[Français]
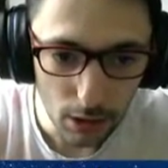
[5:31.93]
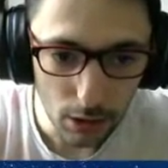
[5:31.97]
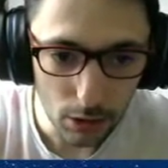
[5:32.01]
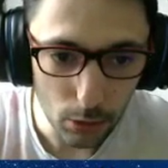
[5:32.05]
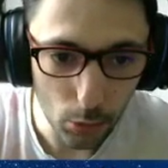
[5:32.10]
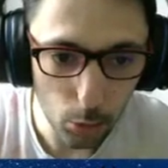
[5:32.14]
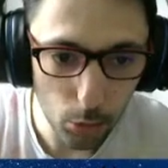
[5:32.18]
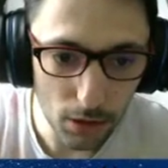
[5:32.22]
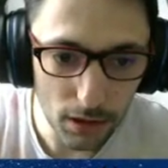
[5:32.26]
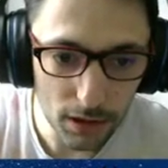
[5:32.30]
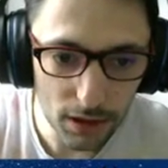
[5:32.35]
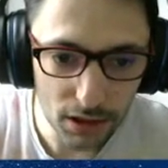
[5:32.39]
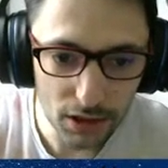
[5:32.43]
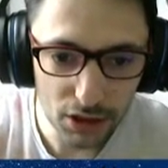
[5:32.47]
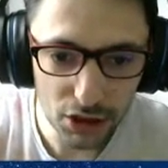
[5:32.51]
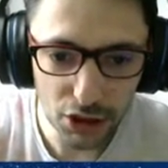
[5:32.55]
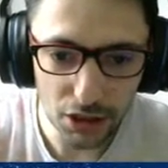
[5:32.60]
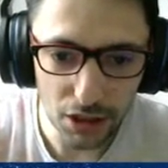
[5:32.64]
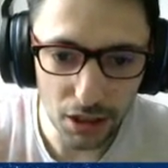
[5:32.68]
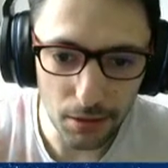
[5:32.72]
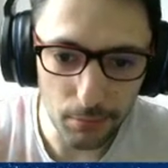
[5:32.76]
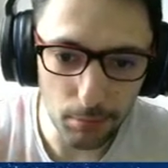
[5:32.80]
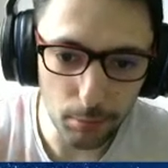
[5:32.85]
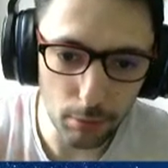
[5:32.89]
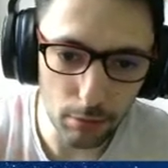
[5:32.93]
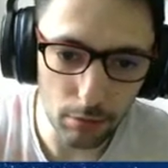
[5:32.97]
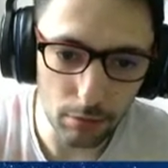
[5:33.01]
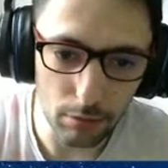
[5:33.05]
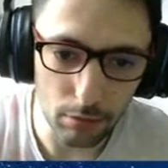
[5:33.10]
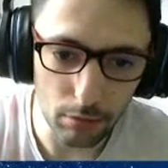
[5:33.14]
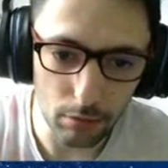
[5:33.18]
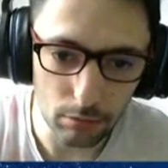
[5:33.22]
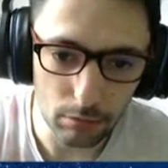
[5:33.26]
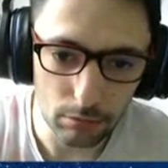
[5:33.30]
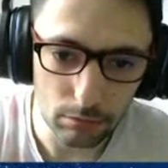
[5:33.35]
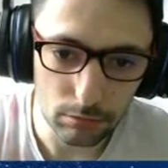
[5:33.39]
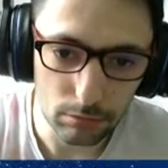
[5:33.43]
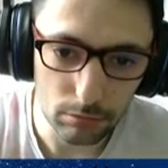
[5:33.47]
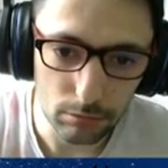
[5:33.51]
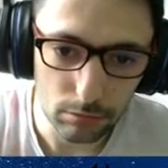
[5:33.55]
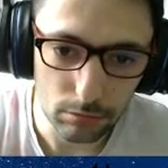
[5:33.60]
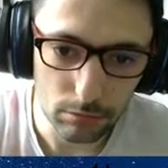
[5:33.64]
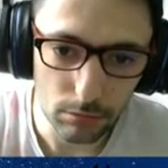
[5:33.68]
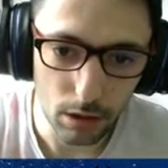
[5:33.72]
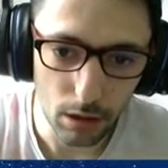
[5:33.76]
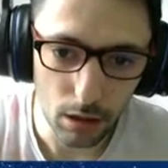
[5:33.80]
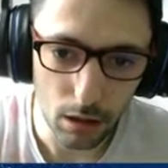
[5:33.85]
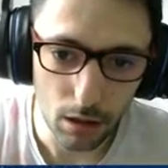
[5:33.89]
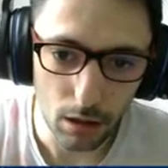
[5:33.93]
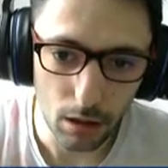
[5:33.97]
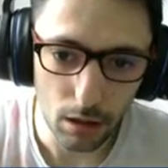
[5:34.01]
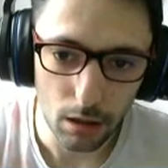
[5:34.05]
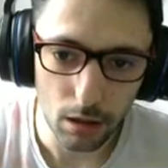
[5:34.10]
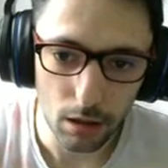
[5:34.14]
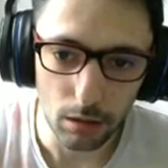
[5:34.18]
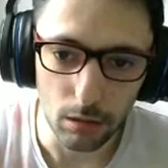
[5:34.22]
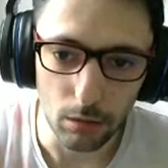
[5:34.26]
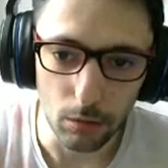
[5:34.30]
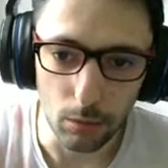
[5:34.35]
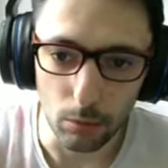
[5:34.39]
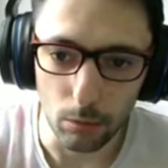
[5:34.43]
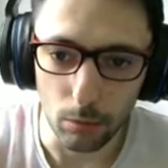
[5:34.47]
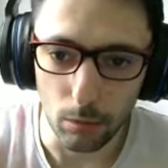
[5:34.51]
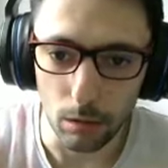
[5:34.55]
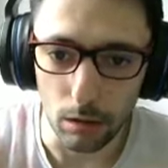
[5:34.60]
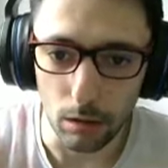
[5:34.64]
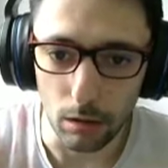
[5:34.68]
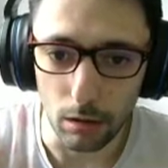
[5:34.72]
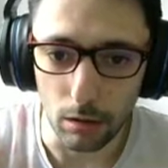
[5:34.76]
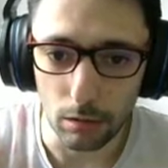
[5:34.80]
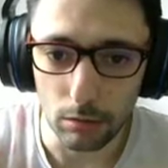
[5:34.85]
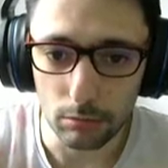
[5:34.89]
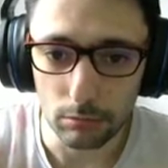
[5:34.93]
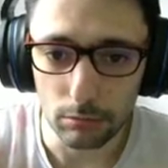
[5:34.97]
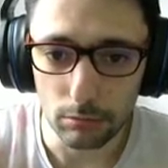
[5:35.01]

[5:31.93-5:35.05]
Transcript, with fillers: 3 lits 17%. Donc voilà.